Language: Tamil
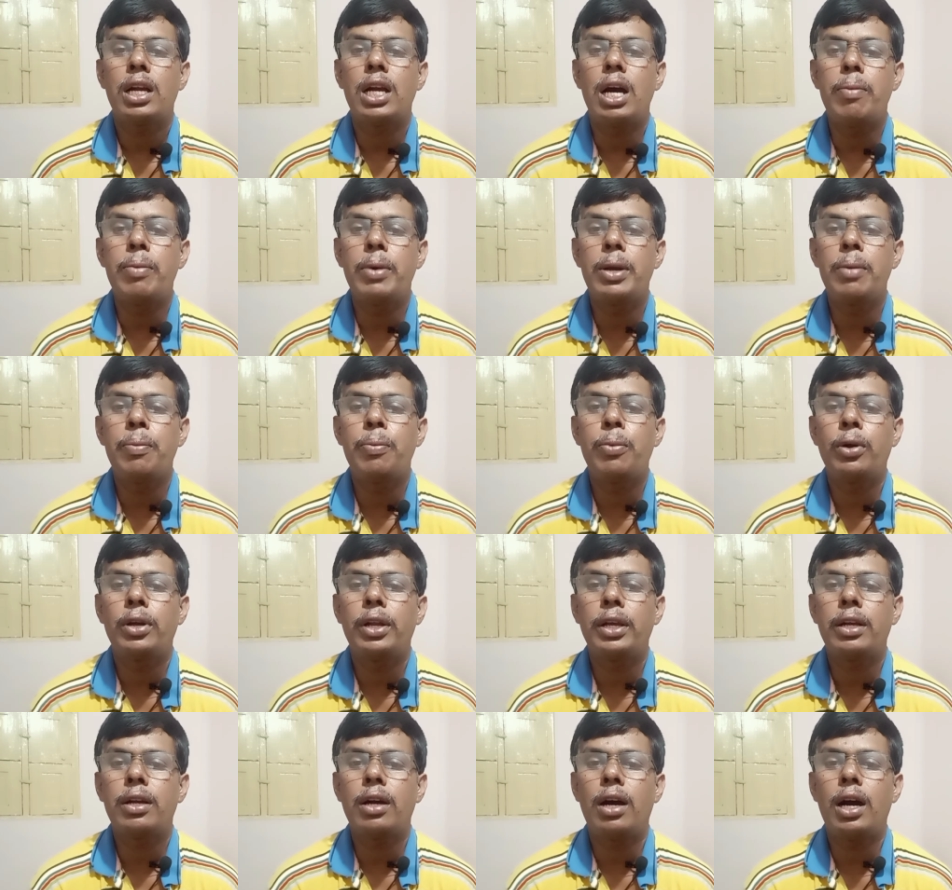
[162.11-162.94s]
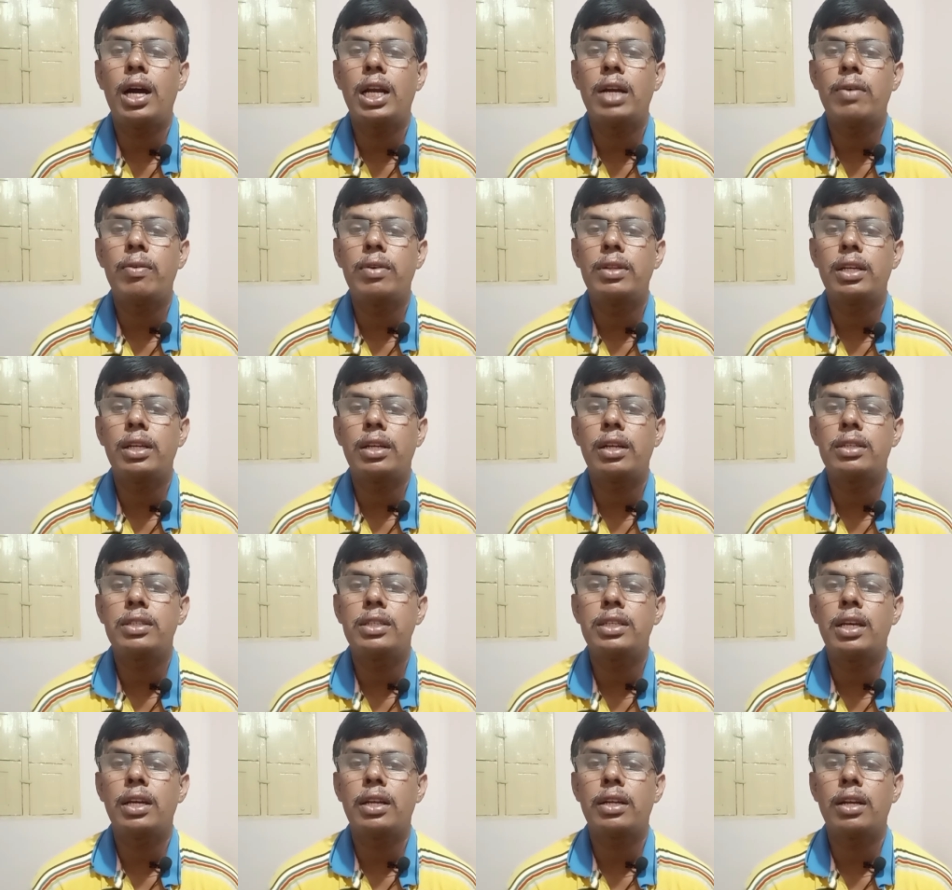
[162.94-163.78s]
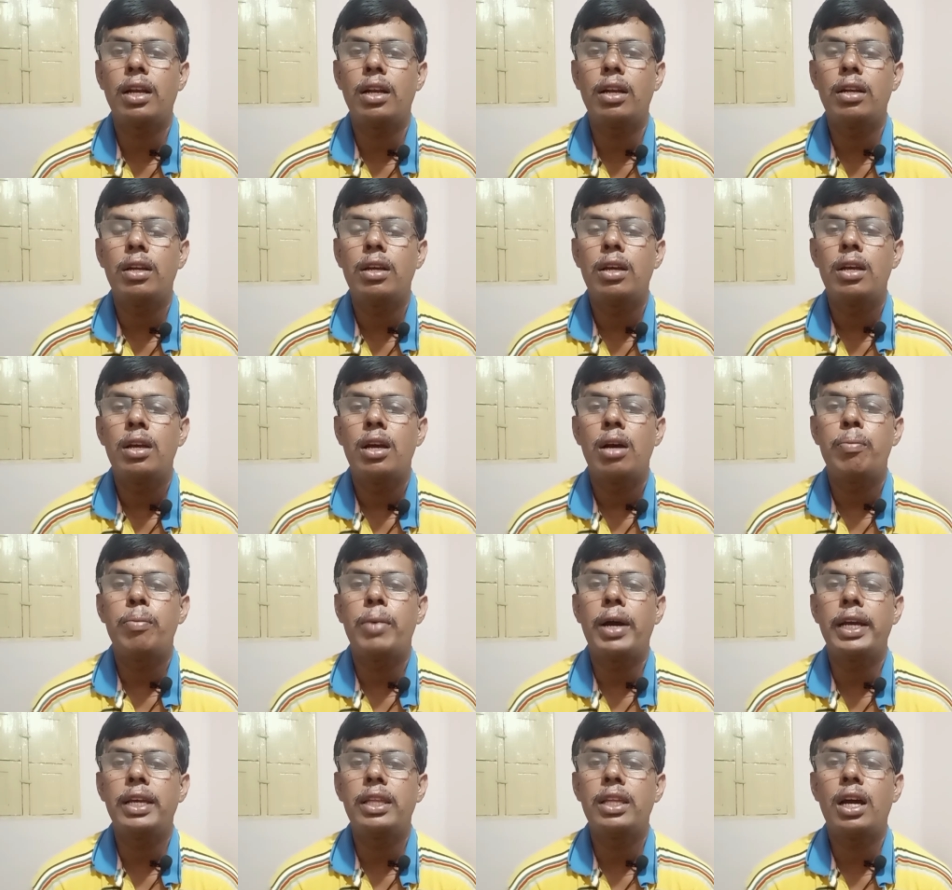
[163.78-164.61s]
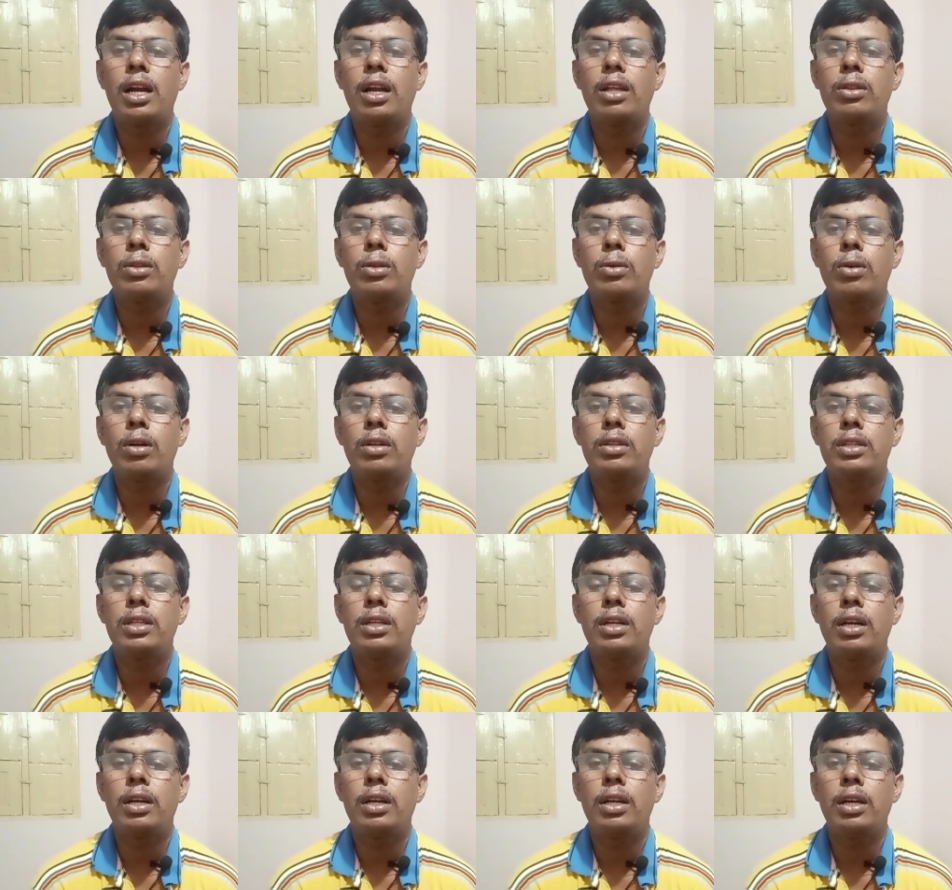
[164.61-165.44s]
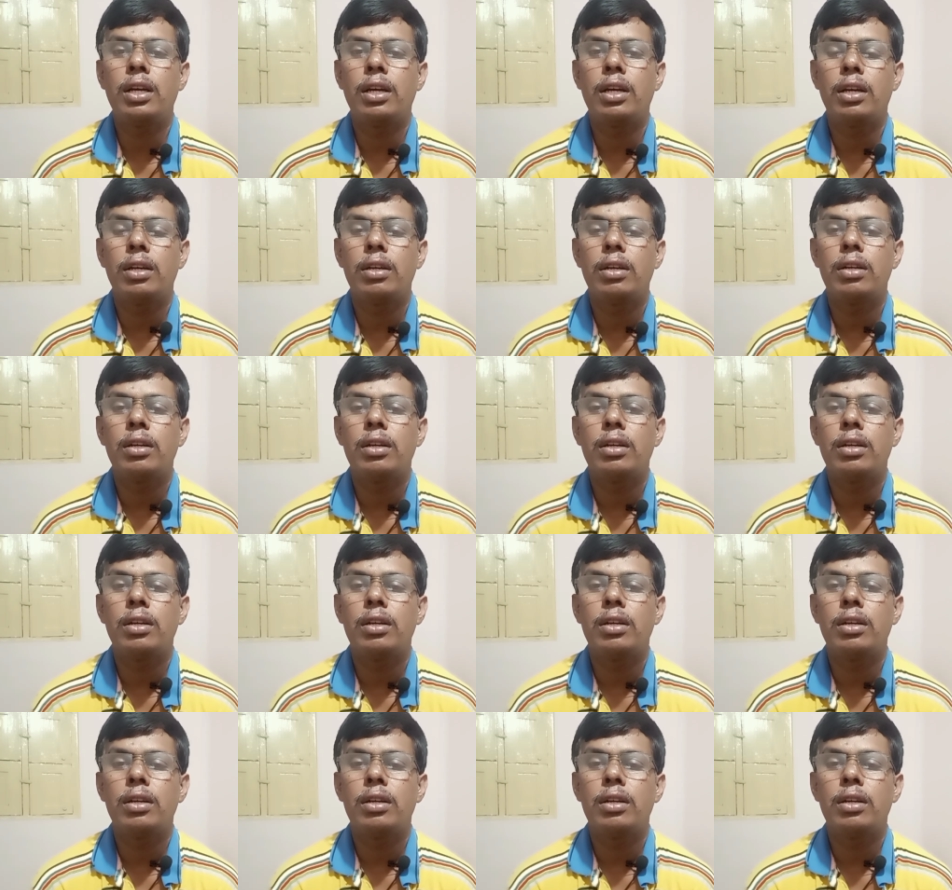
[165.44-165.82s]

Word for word: கபடி போட்டி காணவந்த ரசிகர்கள் மைதானத்துக்குள் திரண்டு